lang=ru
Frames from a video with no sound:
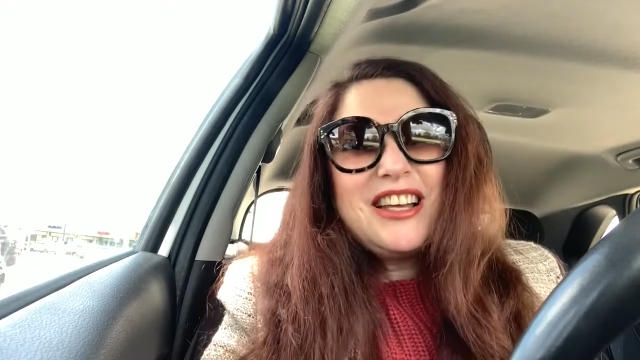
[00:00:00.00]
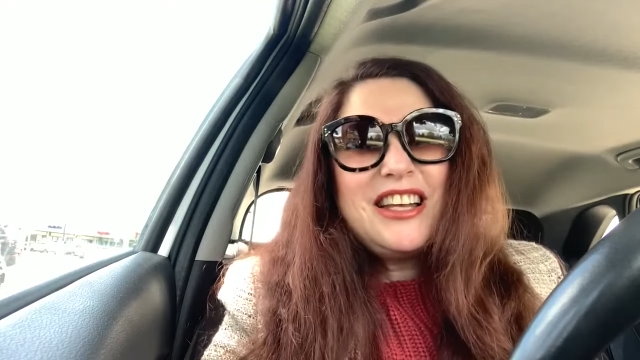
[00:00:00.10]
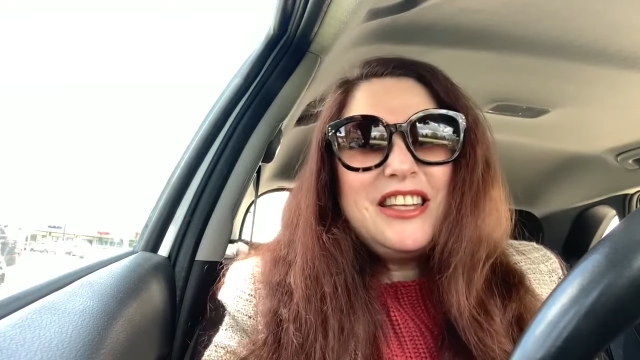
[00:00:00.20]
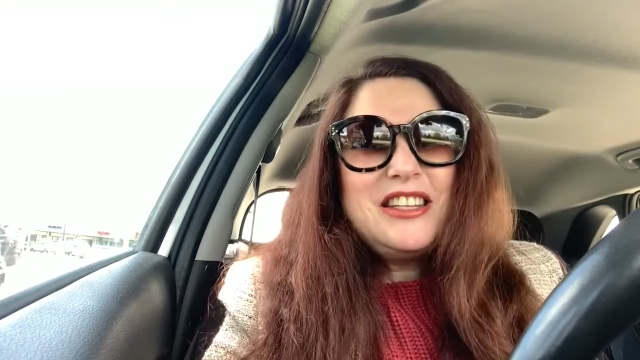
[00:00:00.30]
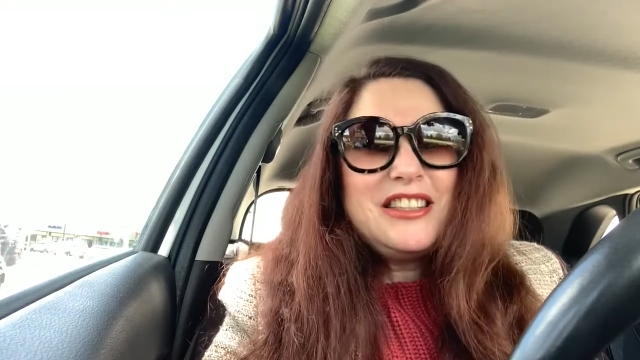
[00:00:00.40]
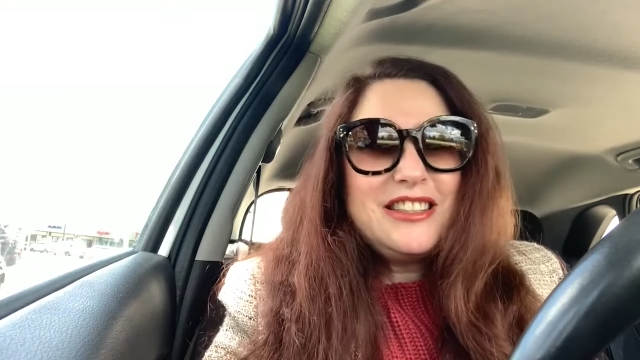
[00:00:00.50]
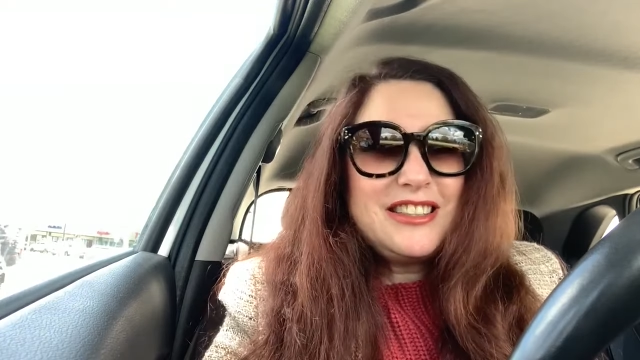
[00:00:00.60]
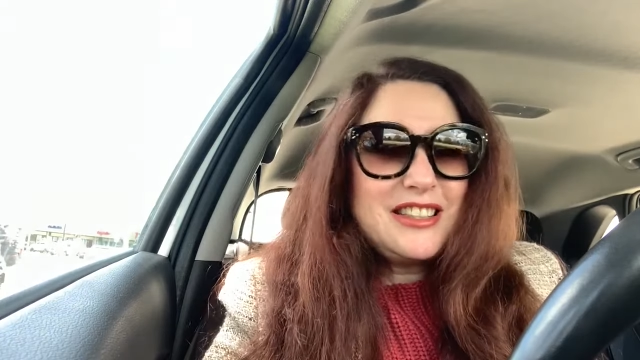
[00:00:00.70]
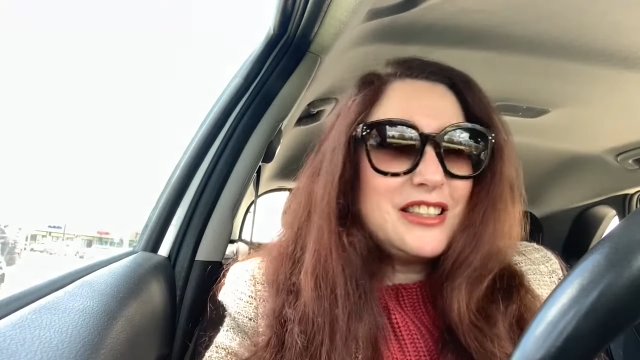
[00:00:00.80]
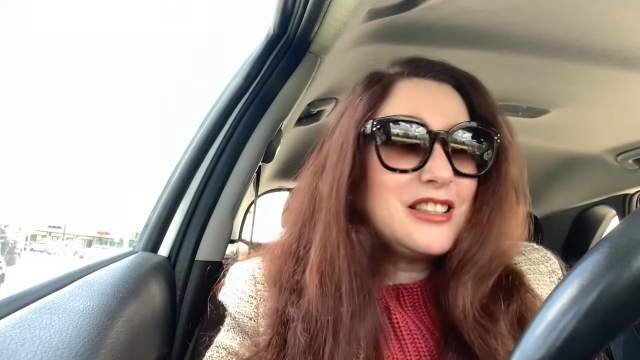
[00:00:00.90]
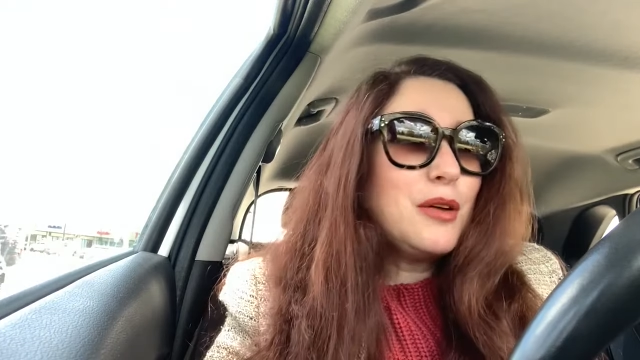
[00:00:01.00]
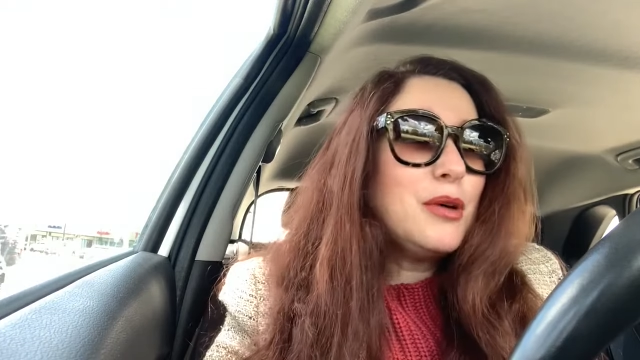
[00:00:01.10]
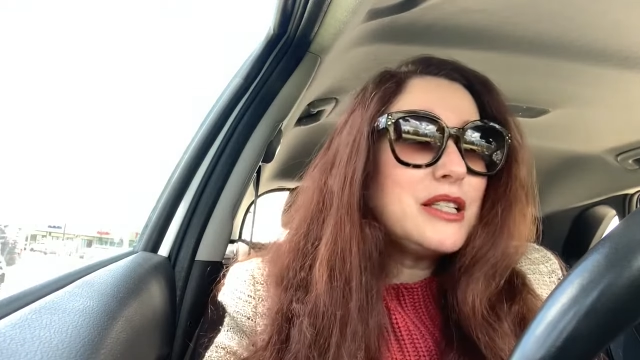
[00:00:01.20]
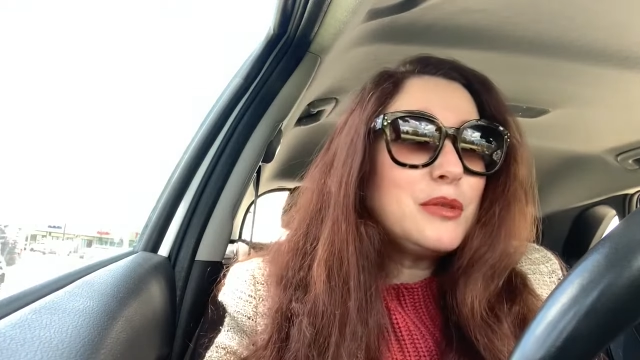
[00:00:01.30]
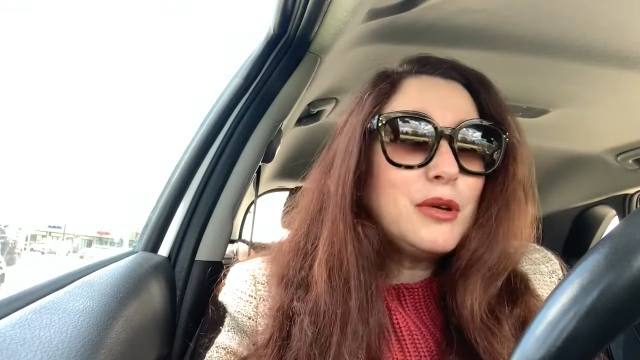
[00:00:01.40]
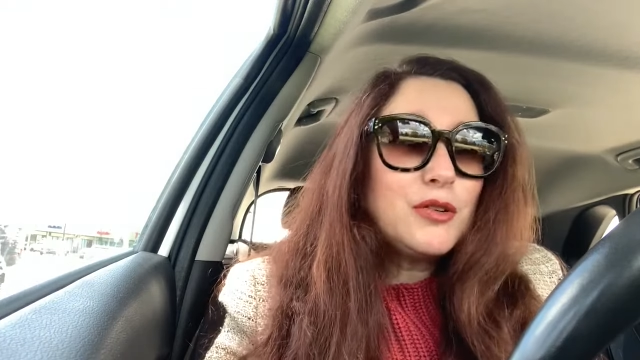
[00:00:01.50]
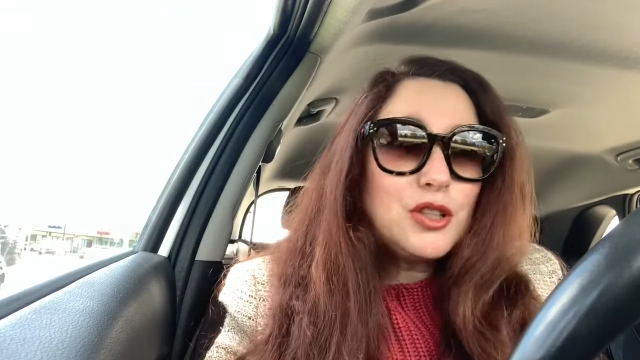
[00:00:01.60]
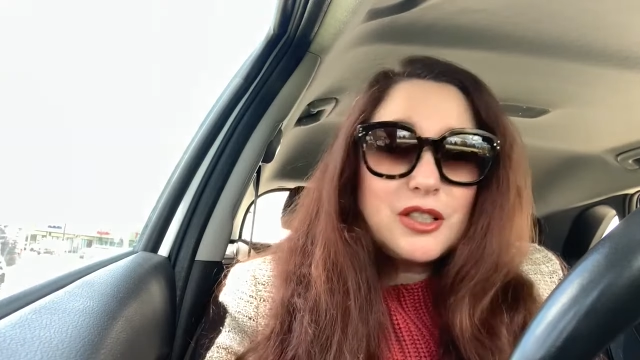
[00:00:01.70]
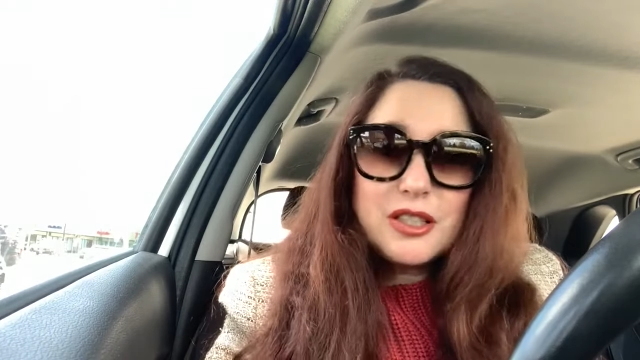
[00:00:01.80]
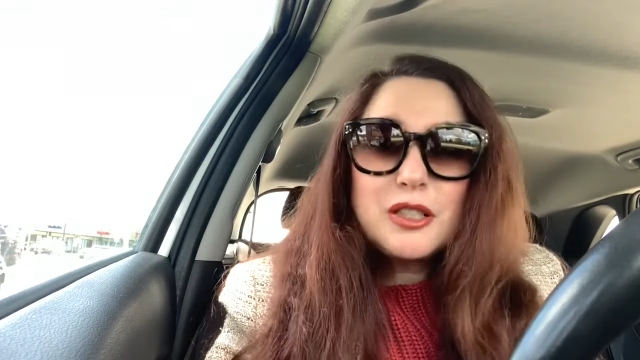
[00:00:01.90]
И сама себя вот
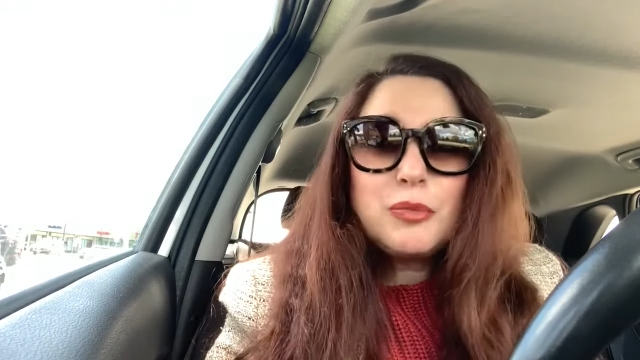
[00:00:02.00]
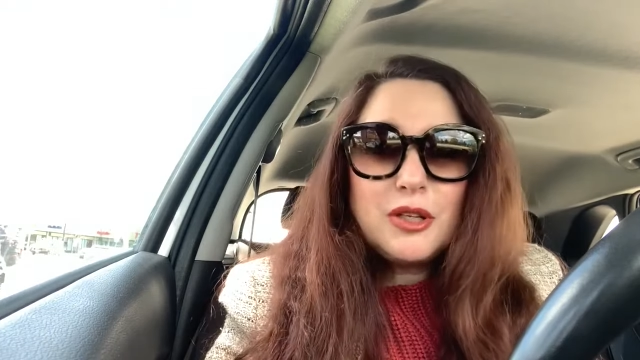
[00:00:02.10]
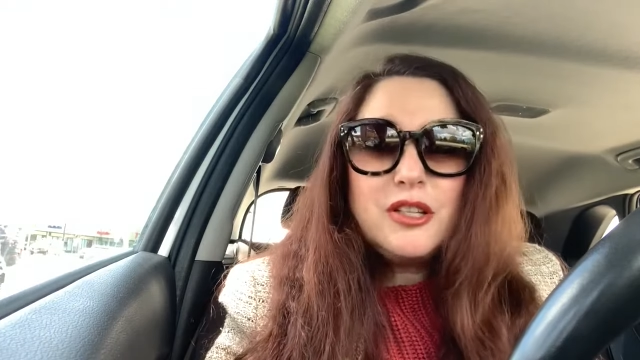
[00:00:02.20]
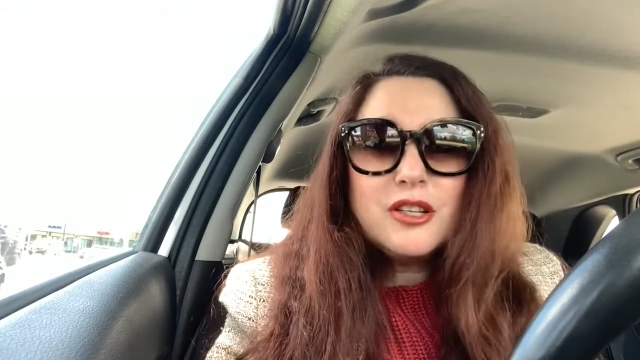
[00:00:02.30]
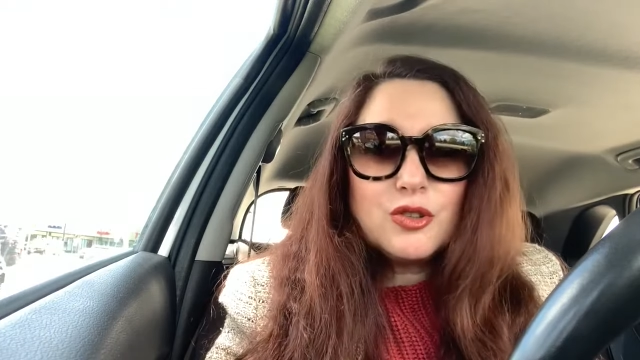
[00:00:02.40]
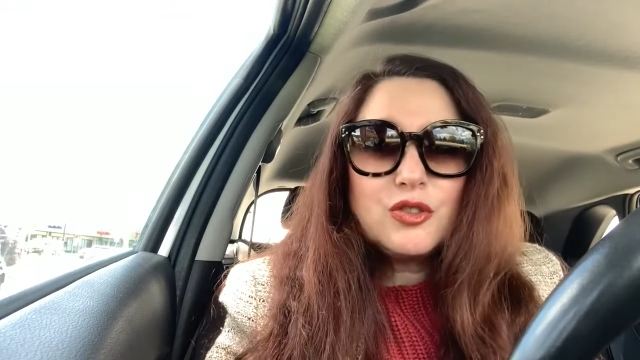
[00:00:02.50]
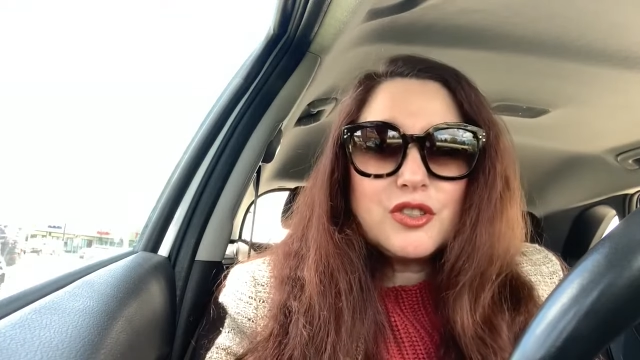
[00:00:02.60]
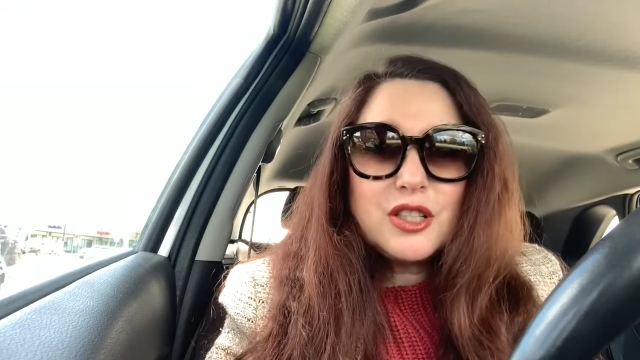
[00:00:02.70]
это дисциплинирует.